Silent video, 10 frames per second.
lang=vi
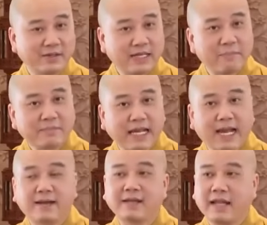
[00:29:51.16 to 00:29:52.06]
năm
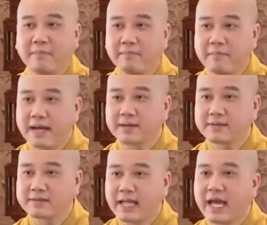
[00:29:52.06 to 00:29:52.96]
căn là mắt
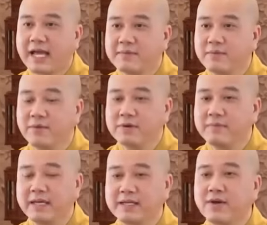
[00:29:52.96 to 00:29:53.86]
tai mũi
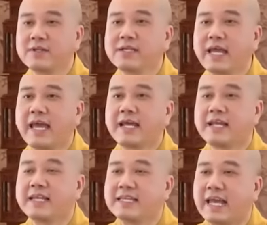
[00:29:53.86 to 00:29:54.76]
miệng nói tiếng Hán
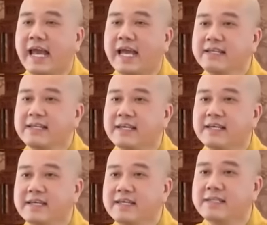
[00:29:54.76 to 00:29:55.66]
là nhãn
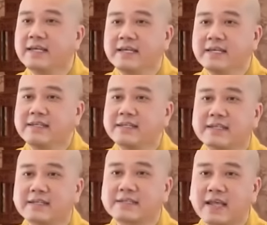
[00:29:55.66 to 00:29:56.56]
nhĩ tỷ
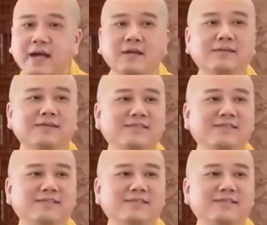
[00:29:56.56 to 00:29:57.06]
thiệt thân